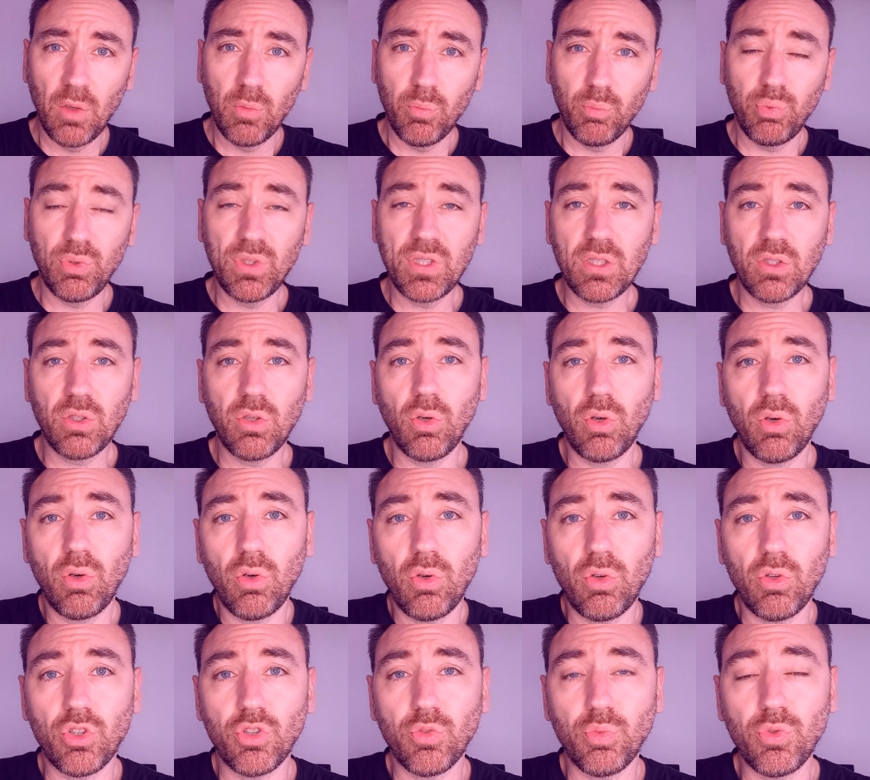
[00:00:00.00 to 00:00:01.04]
puisque
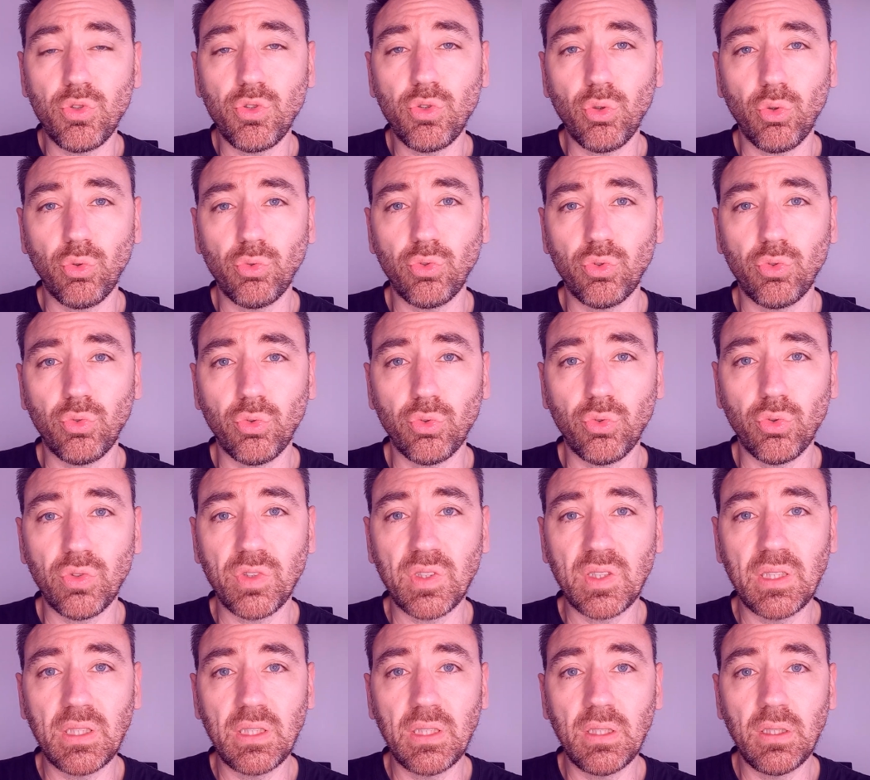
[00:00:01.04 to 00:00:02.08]
je me suis rendu compte
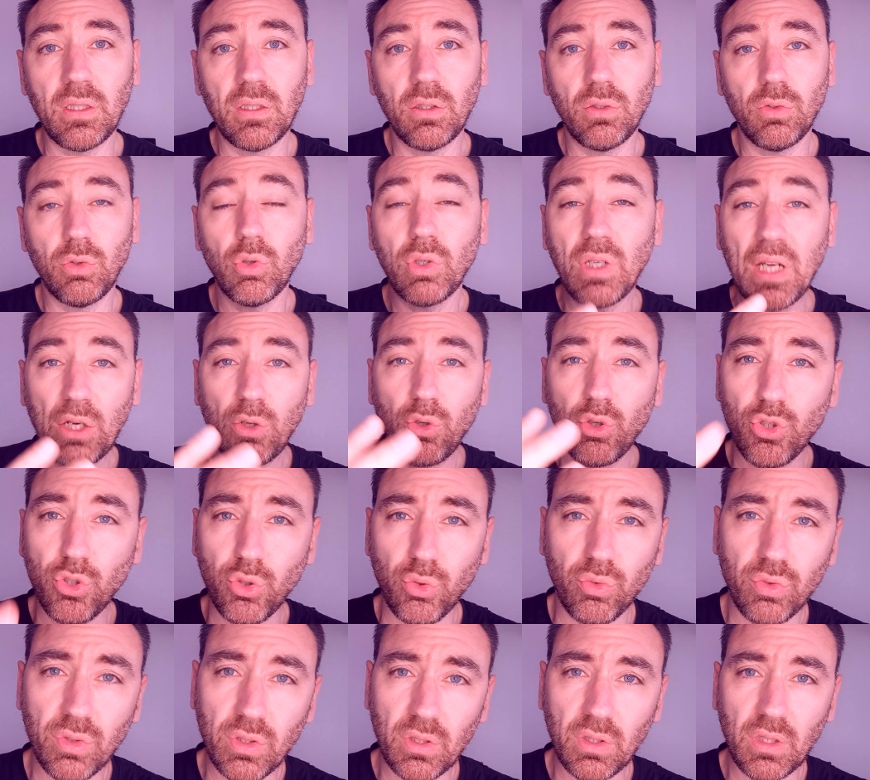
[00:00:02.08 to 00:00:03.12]
aussi de quelque
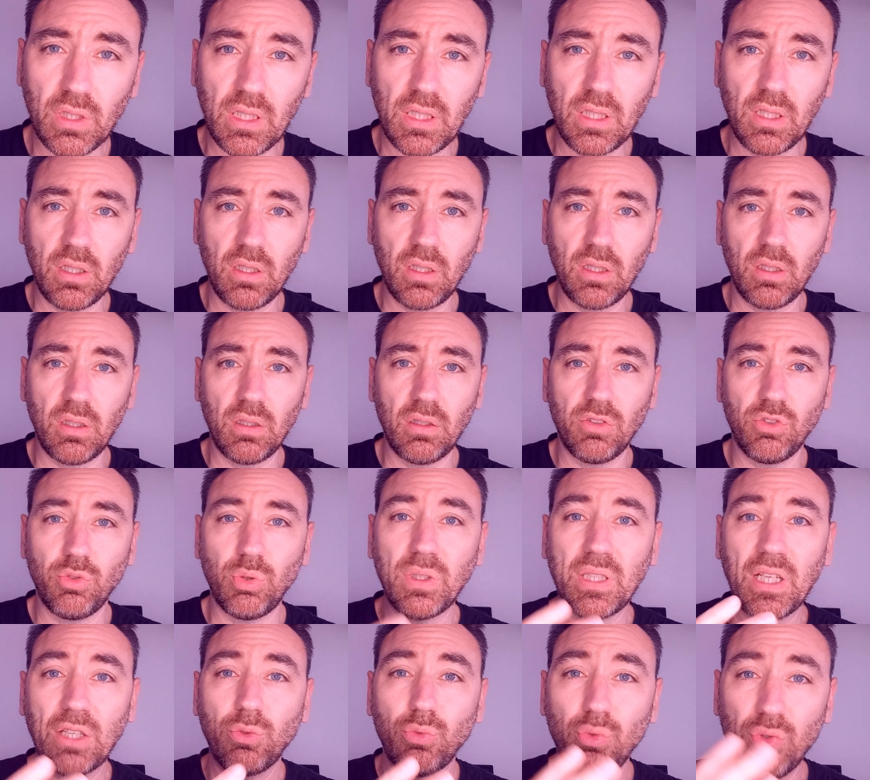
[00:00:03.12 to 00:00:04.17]
chose qui,
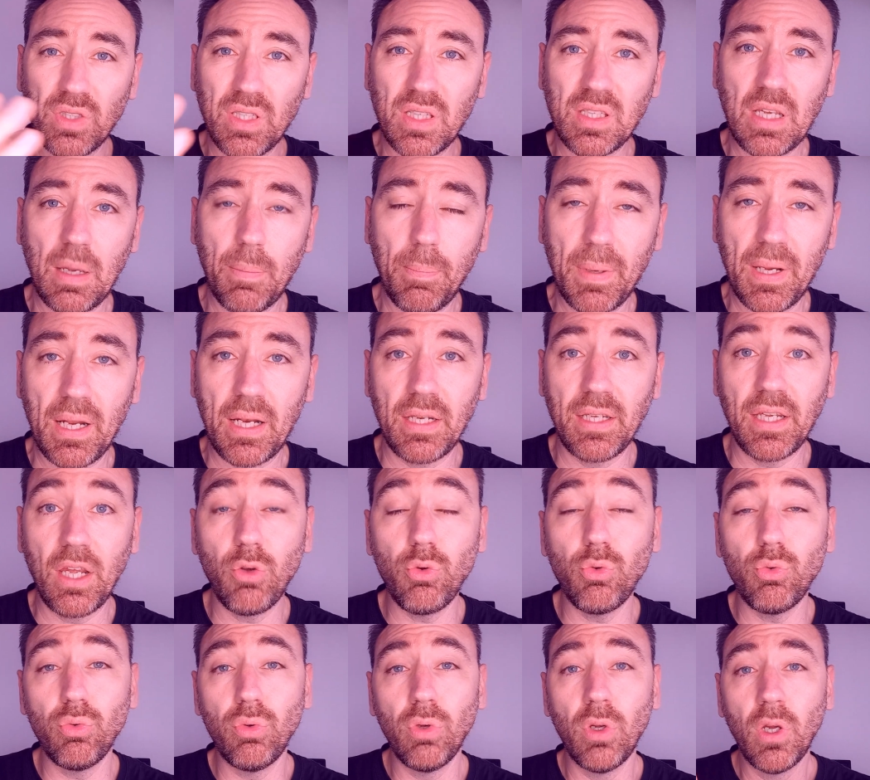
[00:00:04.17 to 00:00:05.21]
suite à tous ces appels, il y a
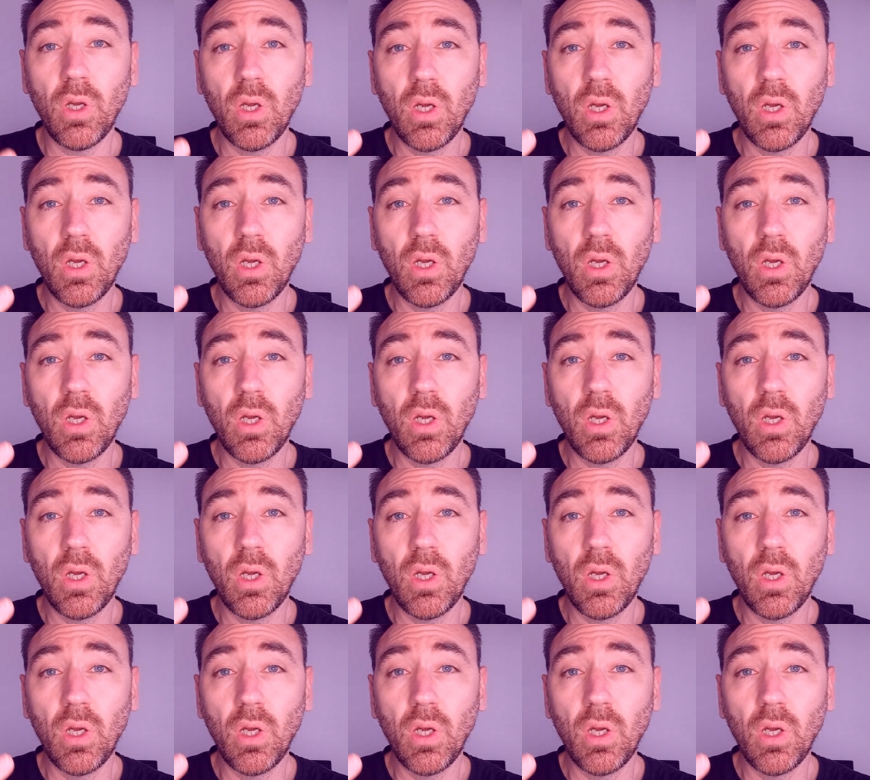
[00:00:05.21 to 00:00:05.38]
eu